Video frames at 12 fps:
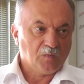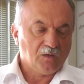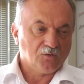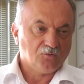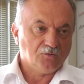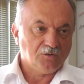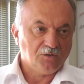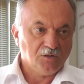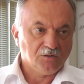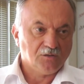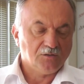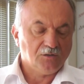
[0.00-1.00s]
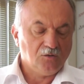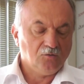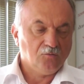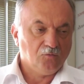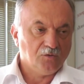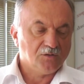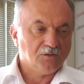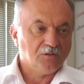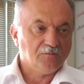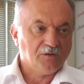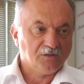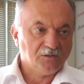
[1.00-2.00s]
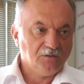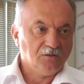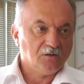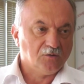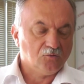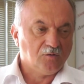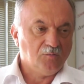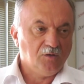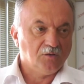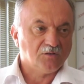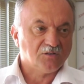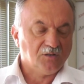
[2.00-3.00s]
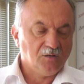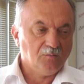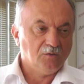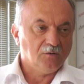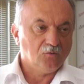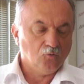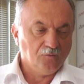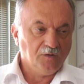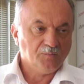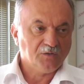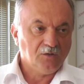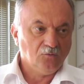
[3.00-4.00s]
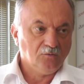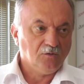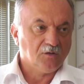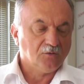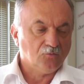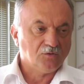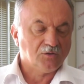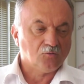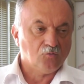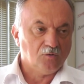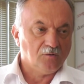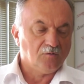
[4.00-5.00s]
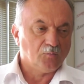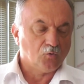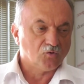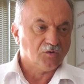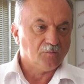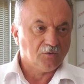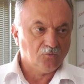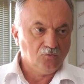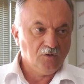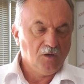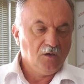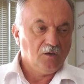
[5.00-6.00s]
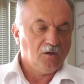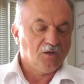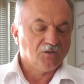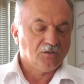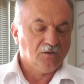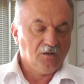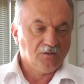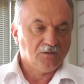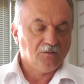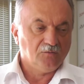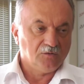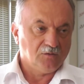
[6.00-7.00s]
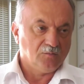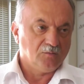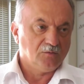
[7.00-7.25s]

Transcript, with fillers: Так что сейчас населению вводится вакцина, которая имеет штаммы новые абсолютно, которые циркулировали в прошлом году и ожидается в этом.